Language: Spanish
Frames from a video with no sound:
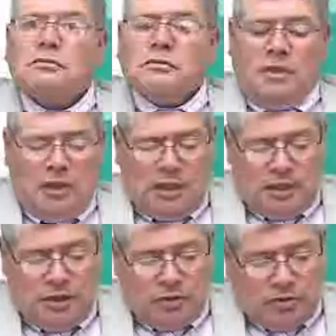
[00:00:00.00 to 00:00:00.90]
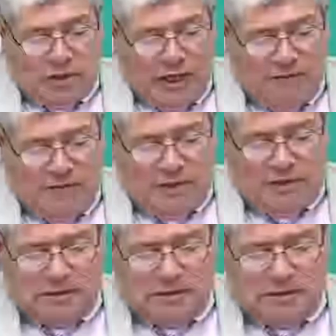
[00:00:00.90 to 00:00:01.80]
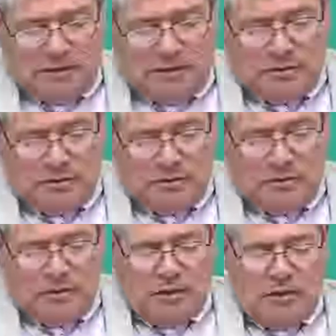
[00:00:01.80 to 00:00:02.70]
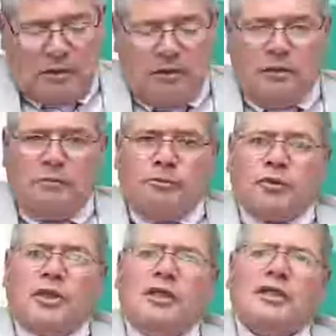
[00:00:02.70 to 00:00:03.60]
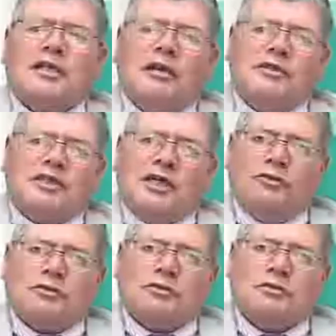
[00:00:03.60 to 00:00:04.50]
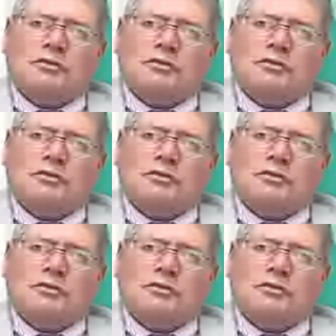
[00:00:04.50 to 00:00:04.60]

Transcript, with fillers: eran intocables. ¿Por qué eran esclavizados?